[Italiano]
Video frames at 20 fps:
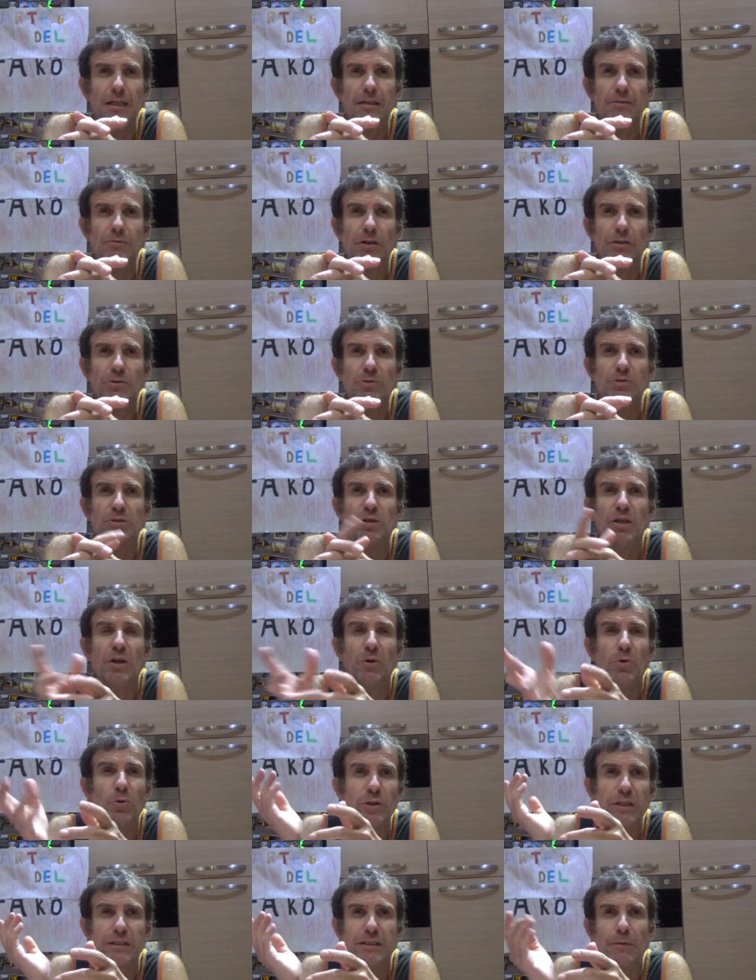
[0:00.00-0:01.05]
quando c'è
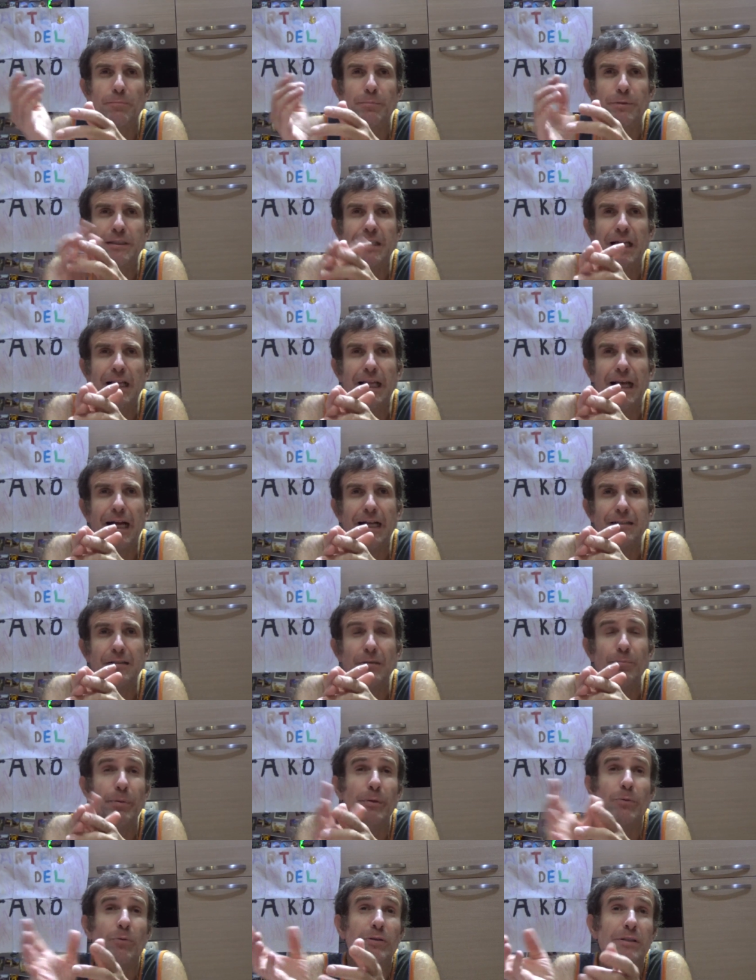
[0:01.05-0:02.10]
ancora capitale alto
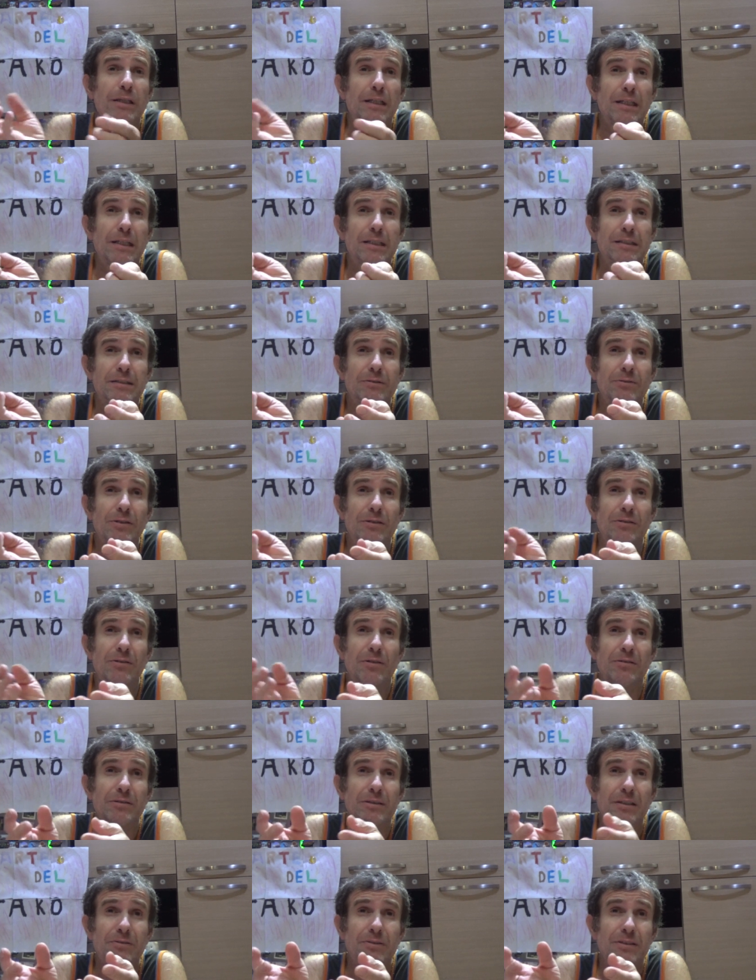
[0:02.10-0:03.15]
per guadagnarci
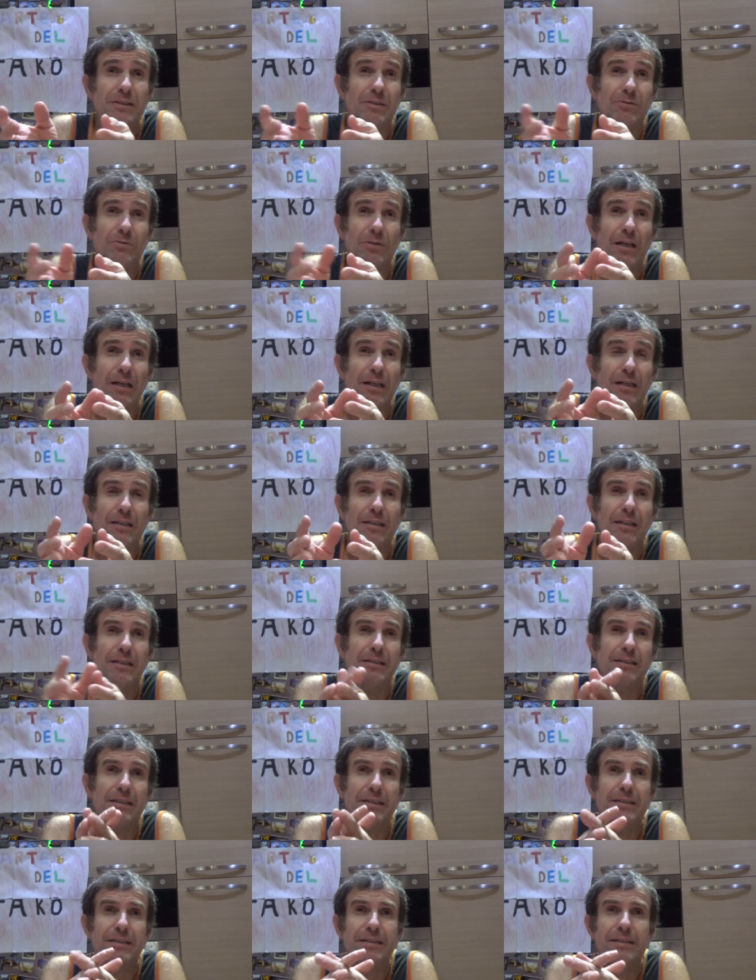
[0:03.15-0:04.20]
qualcosa, questa qua la
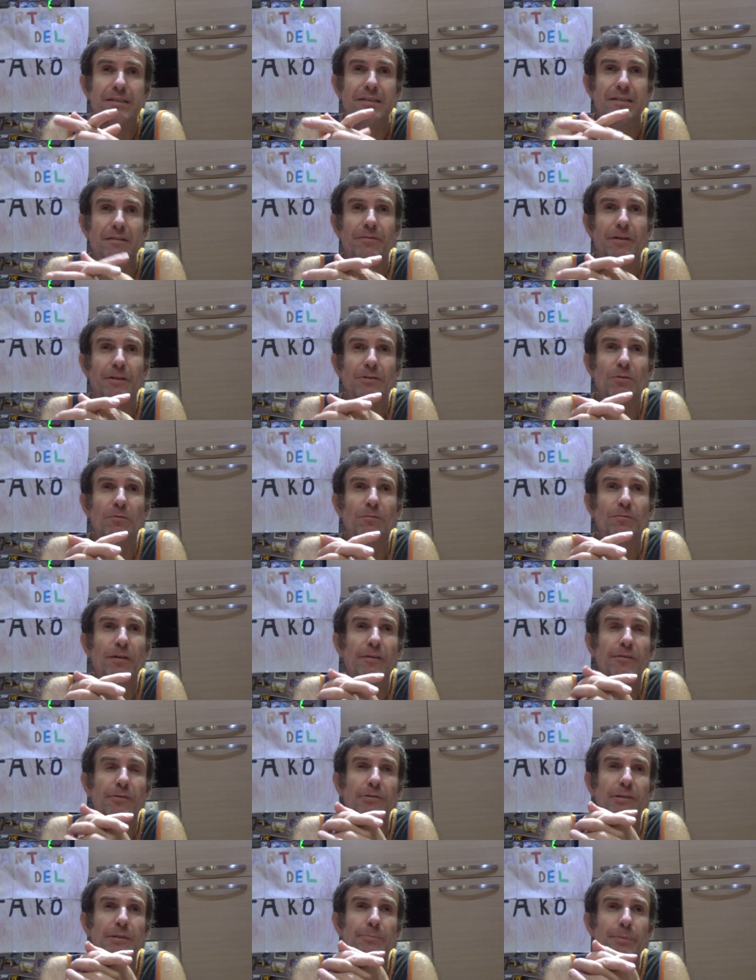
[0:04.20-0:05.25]
direttrice ci ha fatto un
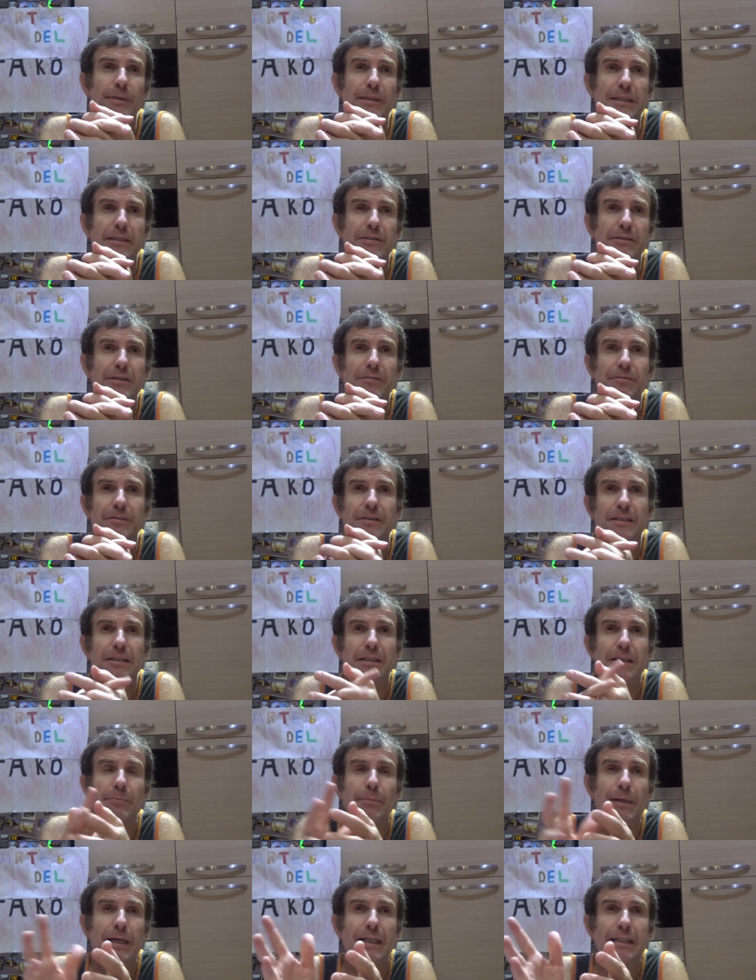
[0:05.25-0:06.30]
favore perché alla fine
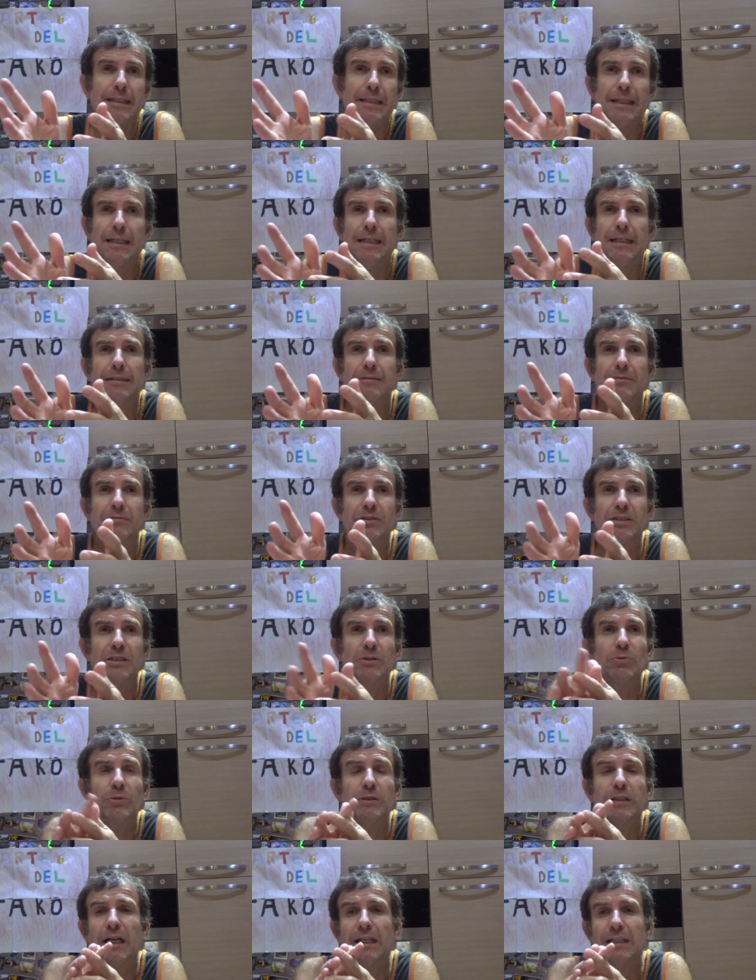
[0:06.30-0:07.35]
la banca non ci
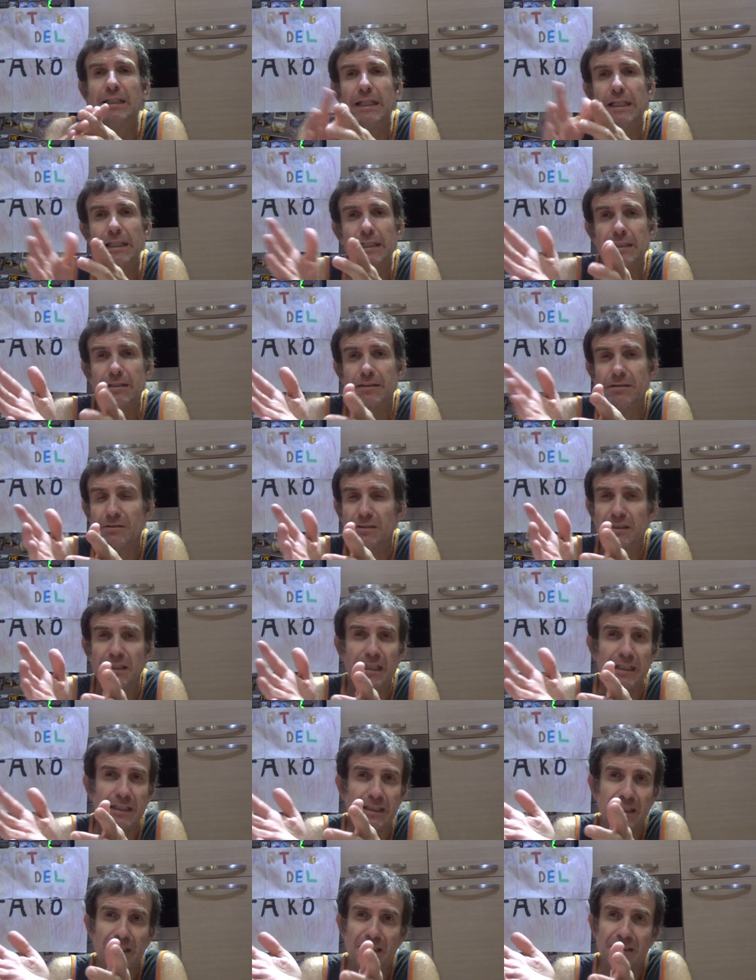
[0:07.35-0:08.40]
guadagna
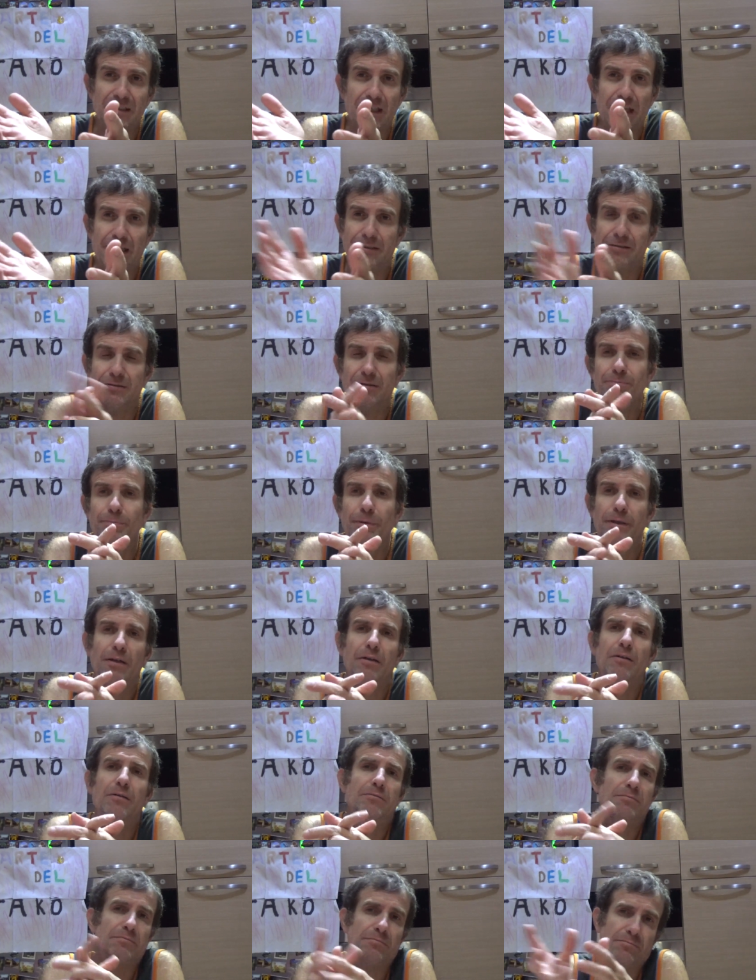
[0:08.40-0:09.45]
granché tanto,
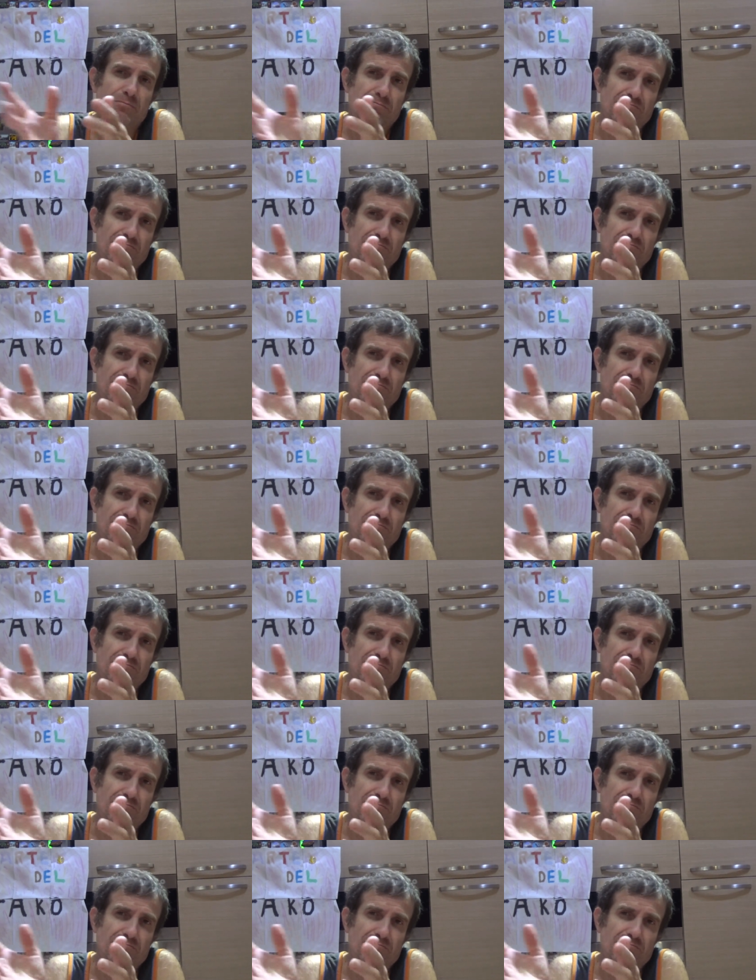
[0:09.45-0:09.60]
però